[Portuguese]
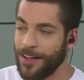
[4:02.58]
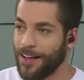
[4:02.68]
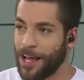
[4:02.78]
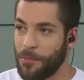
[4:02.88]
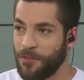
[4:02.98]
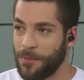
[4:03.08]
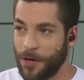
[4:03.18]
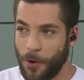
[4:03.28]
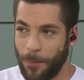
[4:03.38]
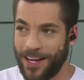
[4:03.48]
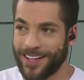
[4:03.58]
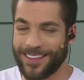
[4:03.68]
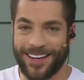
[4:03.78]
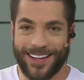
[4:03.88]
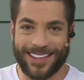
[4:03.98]
não, tem é uma família
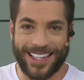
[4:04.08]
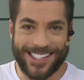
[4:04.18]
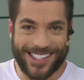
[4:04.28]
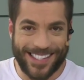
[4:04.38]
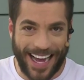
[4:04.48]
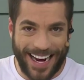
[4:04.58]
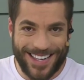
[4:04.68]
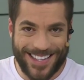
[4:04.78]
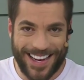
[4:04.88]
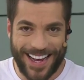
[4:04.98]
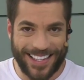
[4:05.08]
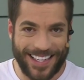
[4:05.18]
completa. Vitrine. Tem site e